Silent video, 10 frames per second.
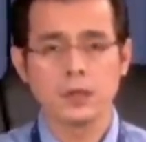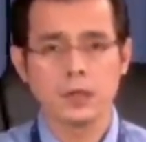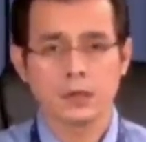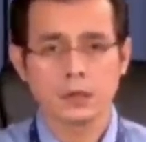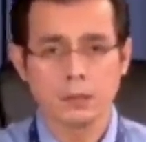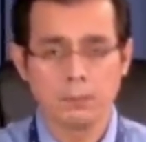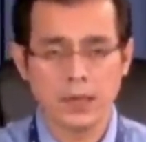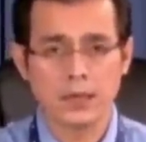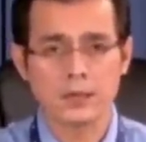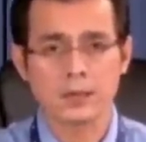uh, the
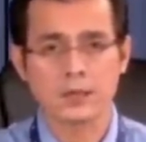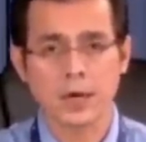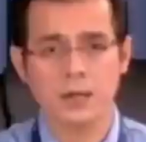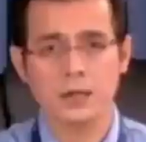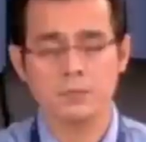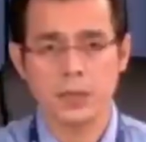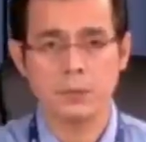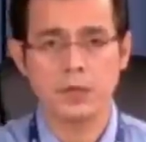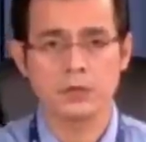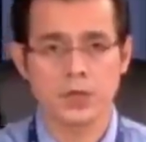biggest Chinese,
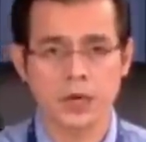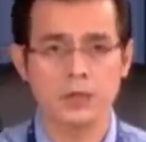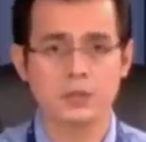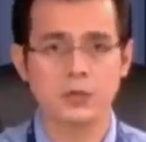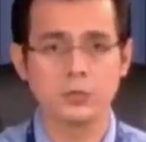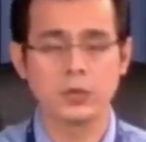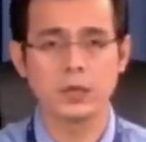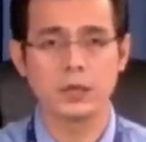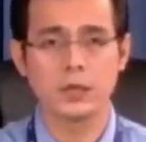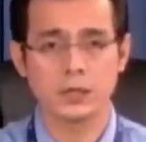Filipino-Chinese
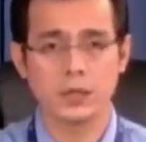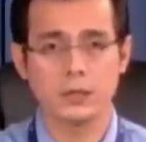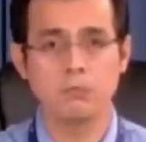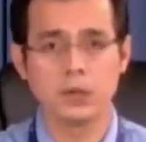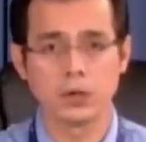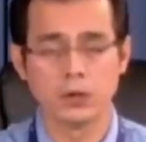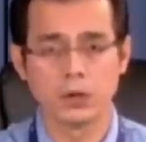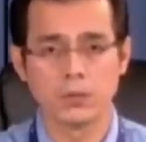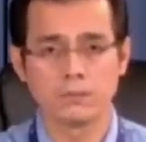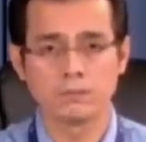community is in
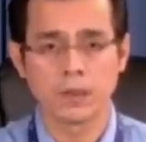Binondo.